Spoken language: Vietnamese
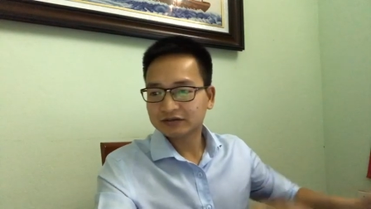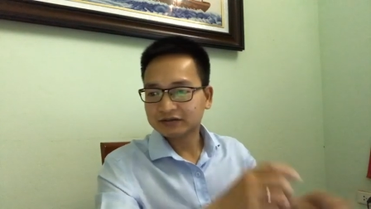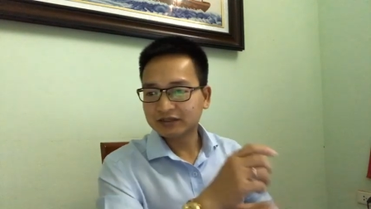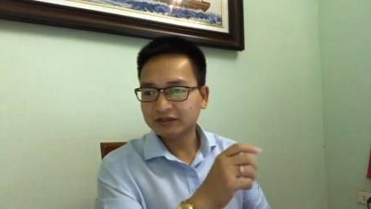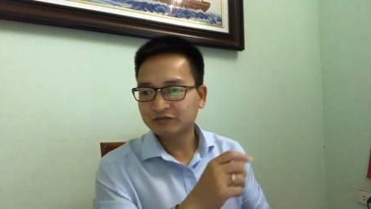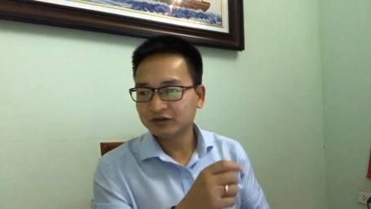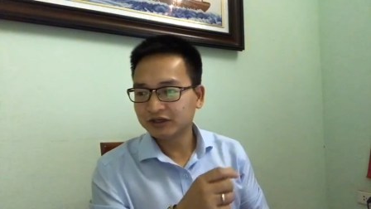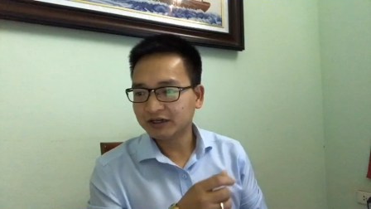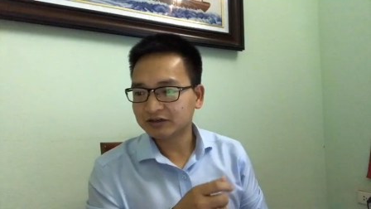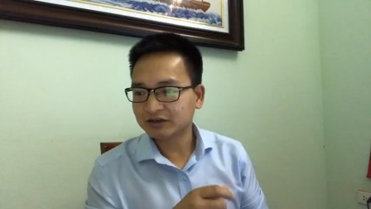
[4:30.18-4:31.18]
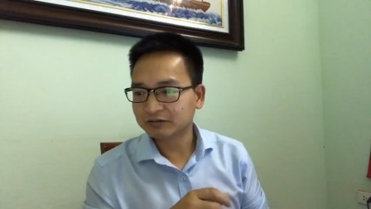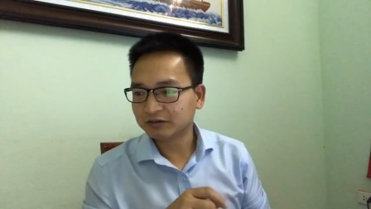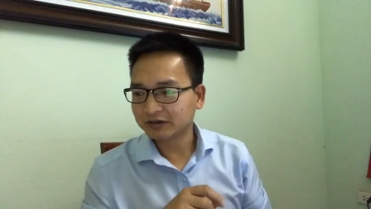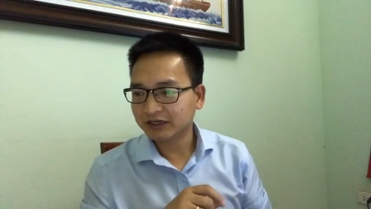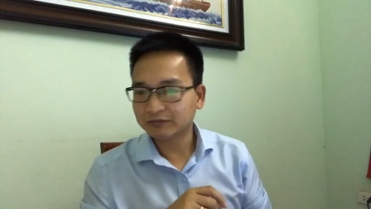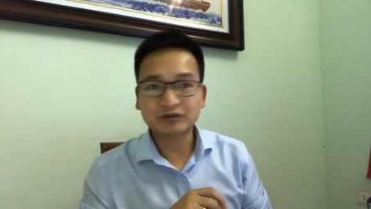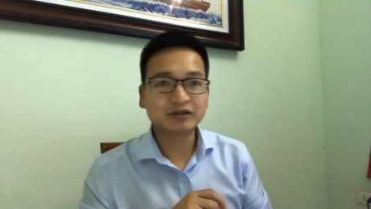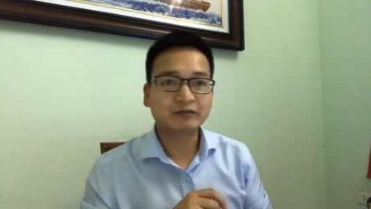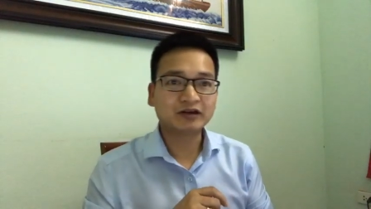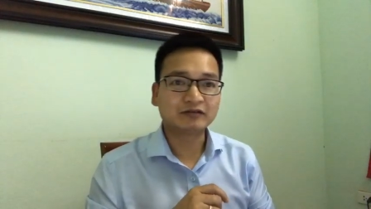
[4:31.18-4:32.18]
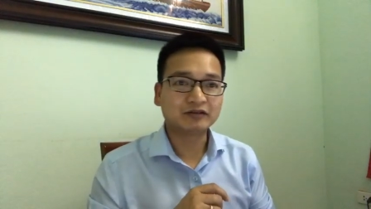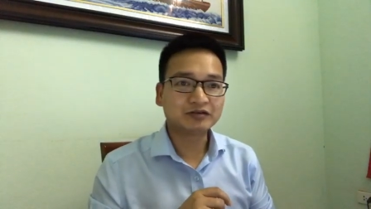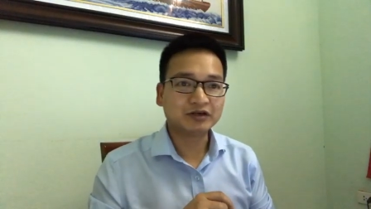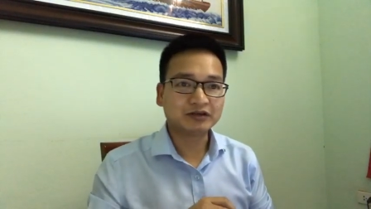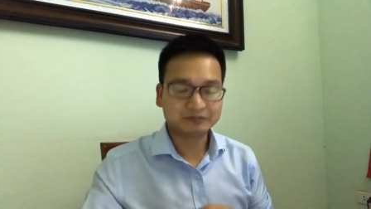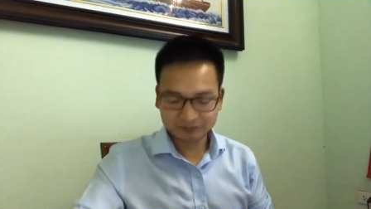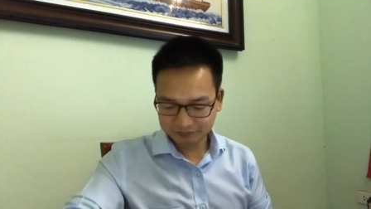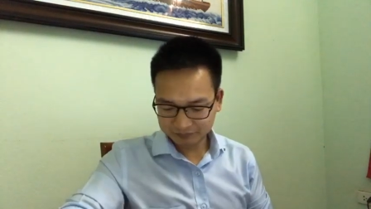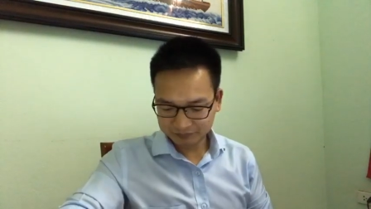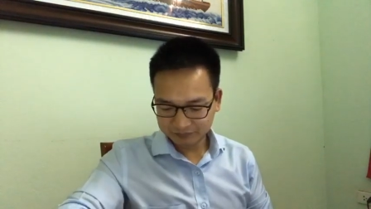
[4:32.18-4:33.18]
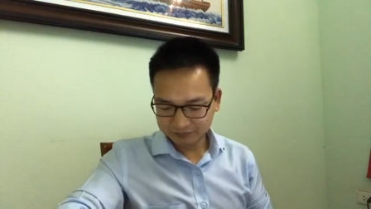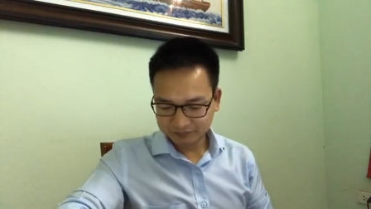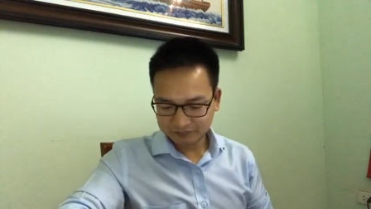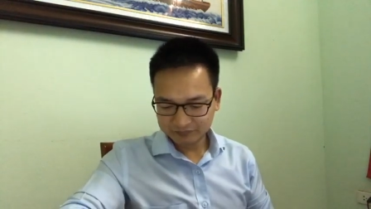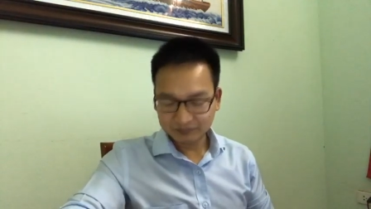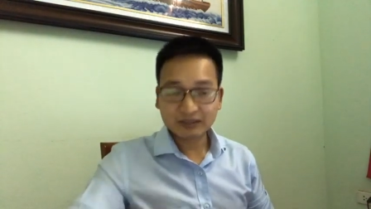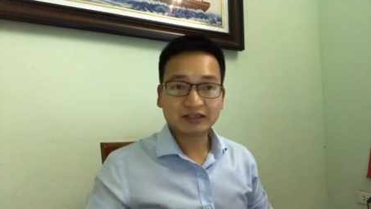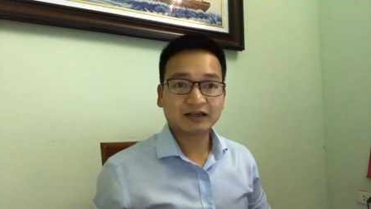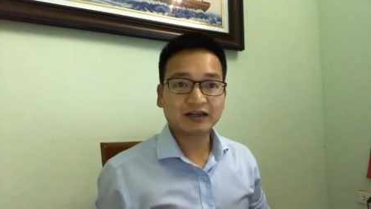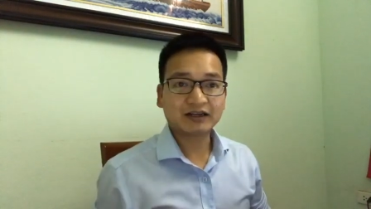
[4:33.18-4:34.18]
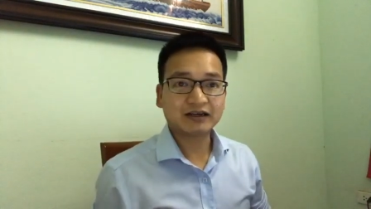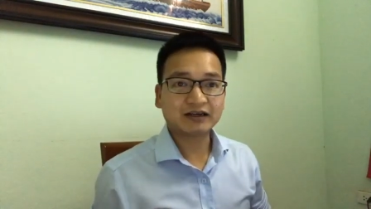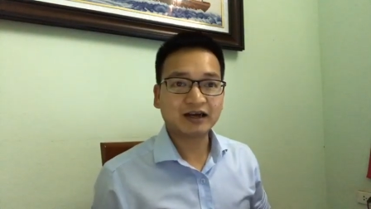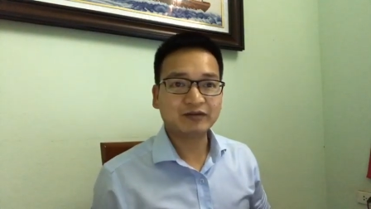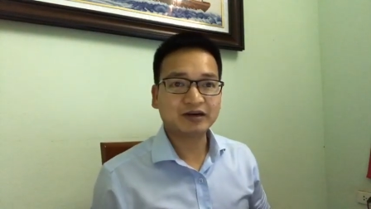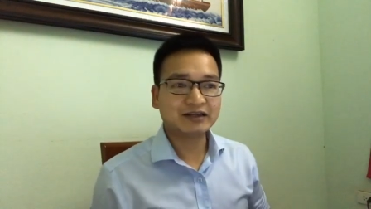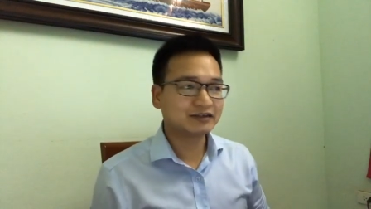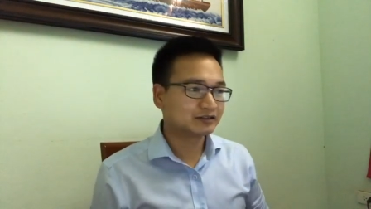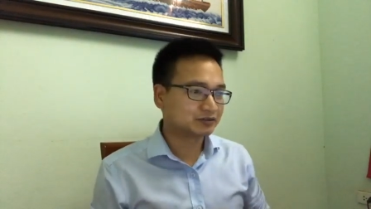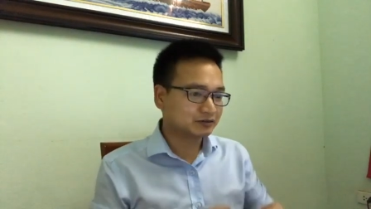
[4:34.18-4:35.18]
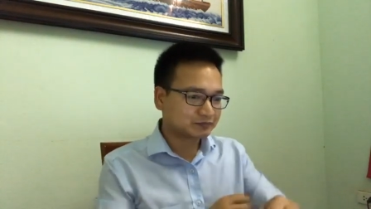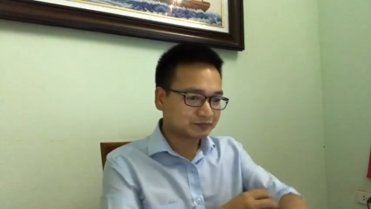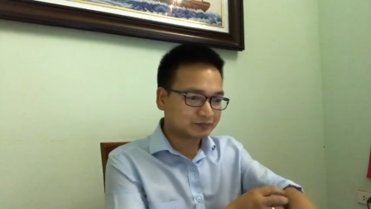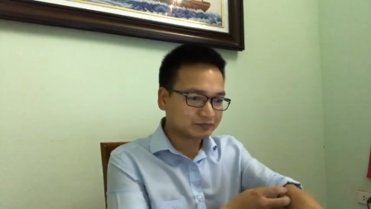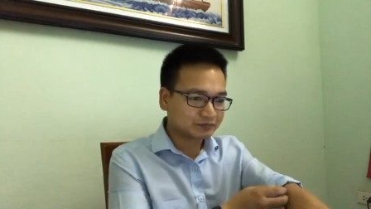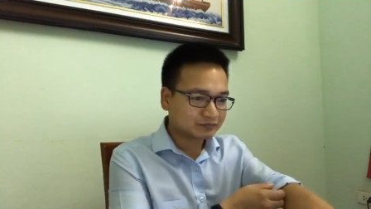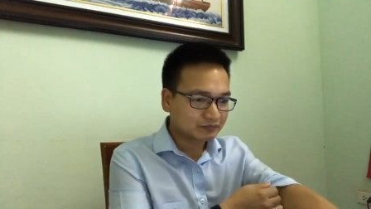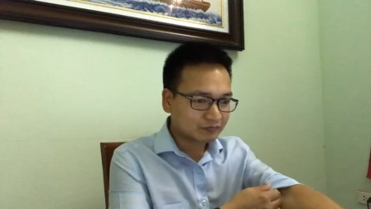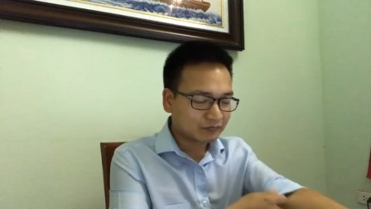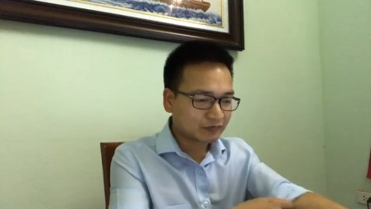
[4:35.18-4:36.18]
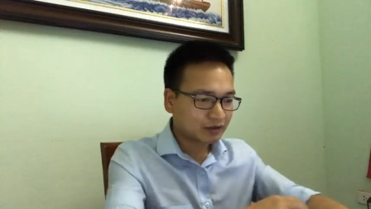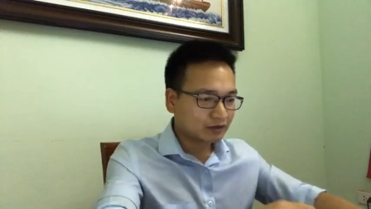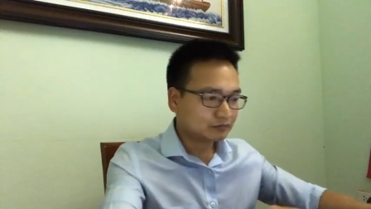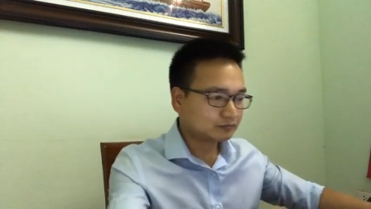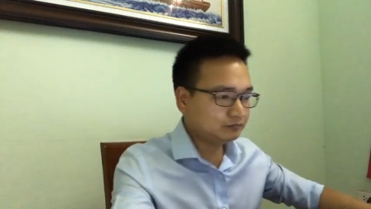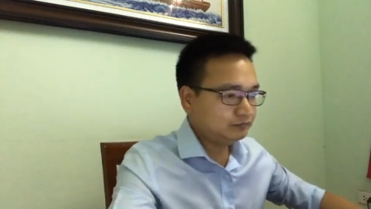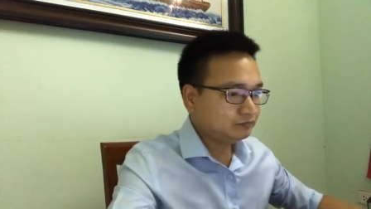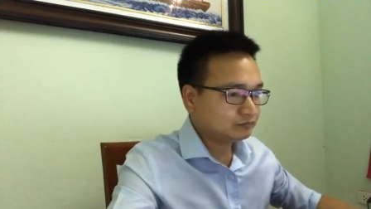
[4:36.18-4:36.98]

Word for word: chờ ít phút nữa để cho đông đông anh em chúng ta bắt đầu nói chuyện bây giờ đã là 22 giờ rồi hãy